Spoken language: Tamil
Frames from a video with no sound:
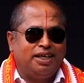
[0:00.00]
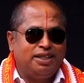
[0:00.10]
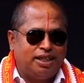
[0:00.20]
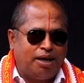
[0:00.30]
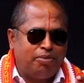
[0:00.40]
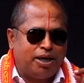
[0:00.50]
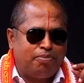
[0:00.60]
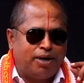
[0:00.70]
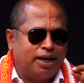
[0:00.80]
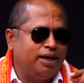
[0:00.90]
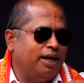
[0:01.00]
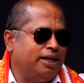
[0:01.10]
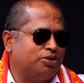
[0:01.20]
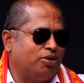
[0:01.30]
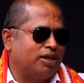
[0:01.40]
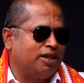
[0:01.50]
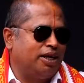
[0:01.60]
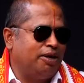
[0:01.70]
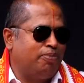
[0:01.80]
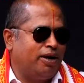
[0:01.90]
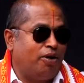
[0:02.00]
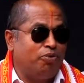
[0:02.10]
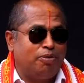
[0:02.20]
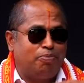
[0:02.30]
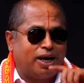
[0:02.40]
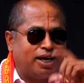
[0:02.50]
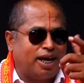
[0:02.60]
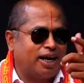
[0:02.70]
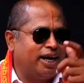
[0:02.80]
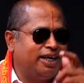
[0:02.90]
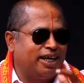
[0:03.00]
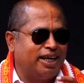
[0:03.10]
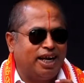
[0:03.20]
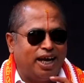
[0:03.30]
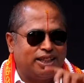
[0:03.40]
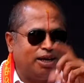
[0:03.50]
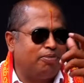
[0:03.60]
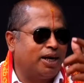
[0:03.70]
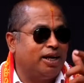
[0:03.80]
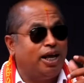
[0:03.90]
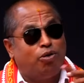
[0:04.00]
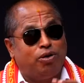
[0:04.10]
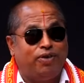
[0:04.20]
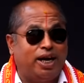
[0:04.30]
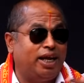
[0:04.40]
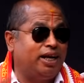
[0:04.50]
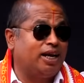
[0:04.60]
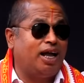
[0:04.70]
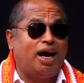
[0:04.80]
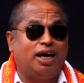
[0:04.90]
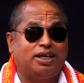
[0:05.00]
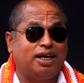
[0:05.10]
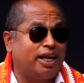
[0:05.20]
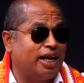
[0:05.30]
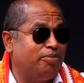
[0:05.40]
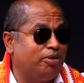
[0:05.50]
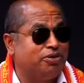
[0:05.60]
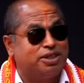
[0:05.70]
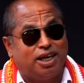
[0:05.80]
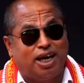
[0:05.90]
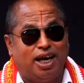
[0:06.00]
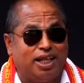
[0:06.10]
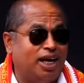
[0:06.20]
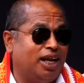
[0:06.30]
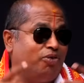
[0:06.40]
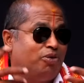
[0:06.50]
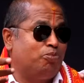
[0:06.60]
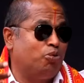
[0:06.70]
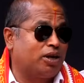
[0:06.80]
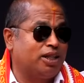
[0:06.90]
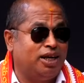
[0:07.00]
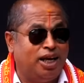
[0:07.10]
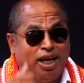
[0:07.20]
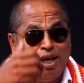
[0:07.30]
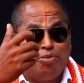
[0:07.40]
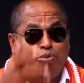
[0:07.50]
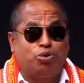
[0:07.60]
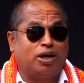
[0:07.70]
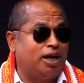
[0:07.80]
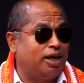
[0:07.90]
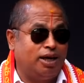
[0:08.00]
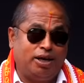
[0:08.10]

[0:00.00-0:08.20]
இதுதான் மேடம் மனநிலைன்னு சொல்கிறது இப்போ அவங்க பணக்காரர் ஆகிட்டாங்கன்னா அதான் மனநிலை அவங்க வேலைகளுக்கெல்லாம் ஆட்கள் நிறைய பேர் வச்சுருக்காங்க அதனால் அவங்க பூட்டுறதில்ல பூட்டுறாங்க